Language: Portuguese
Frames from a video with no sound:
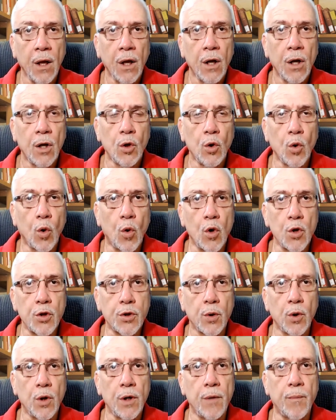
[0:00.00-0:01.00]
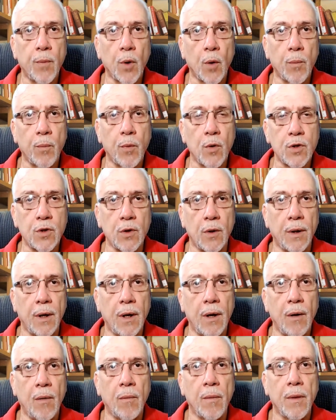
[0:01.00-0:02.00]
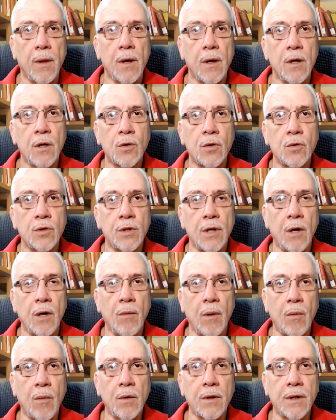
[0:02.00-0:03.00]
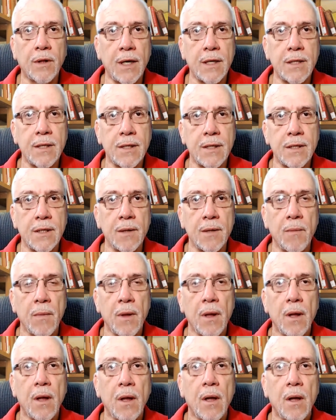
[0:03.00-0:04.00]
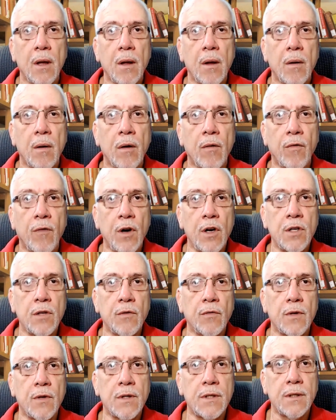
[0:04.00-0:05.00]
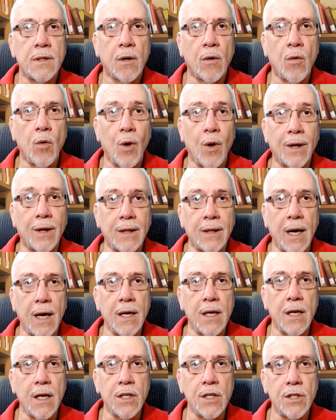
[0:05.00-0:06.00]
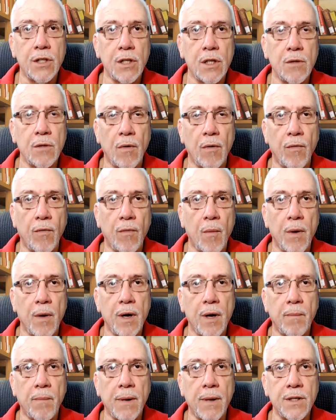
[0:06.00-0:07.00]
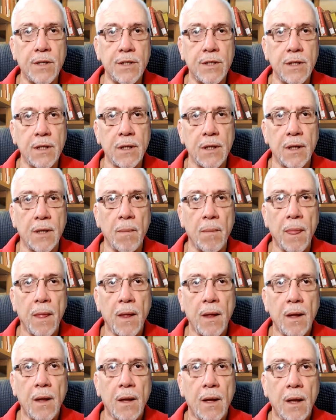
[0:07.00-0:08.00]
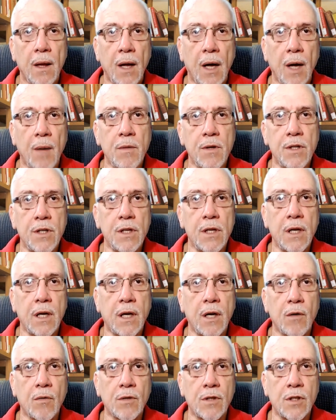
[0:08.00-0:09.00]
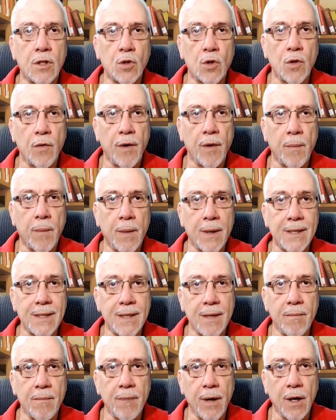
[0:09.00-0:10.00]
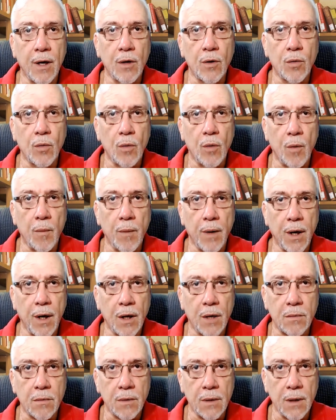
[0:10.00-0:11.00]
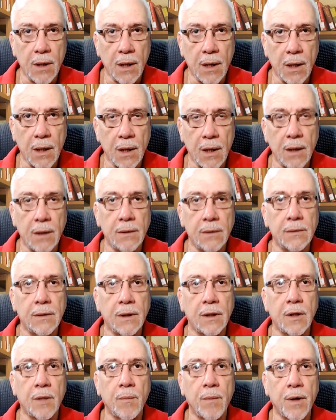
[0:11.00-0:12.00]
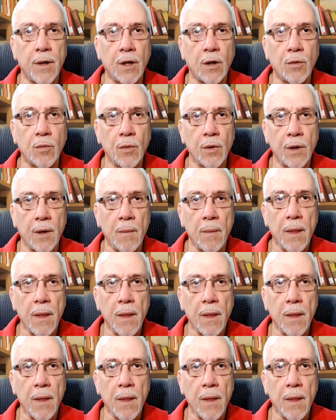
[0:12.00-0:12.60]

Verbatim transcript: No controle proporcional, isso já não acontece assim. Em vez de você cortar a energia de uma forma repentina, à medida em que o sensor vai percebendo o aumento da, da temperatura,